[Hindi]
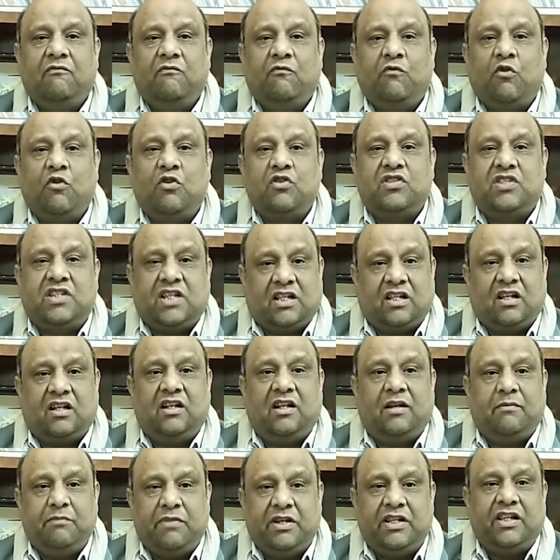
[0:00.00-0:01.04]
वो ज़्यादा
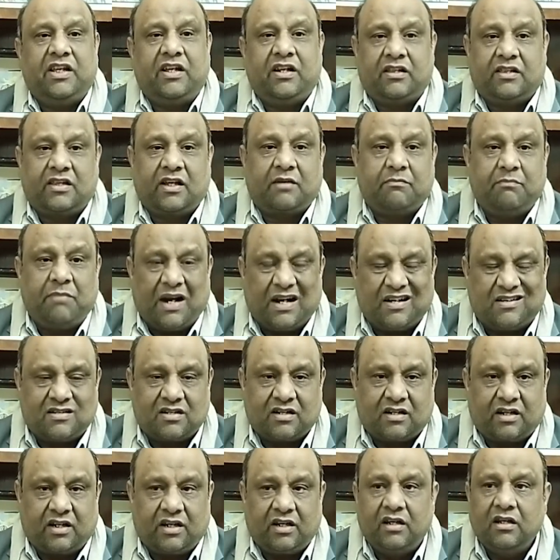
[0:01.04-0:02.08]
लंबी देर तक बैठ
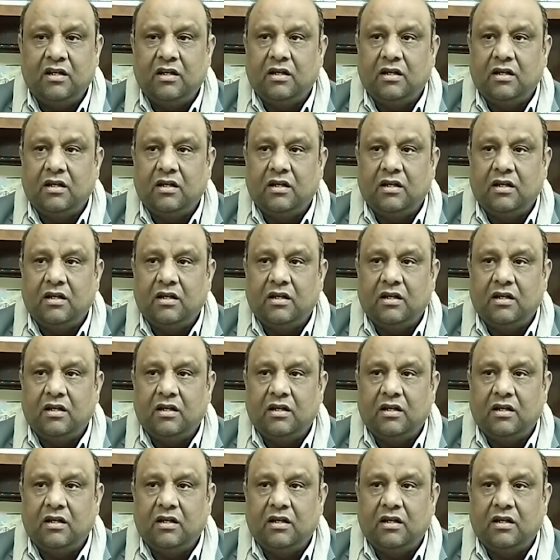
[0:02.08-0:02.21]
सके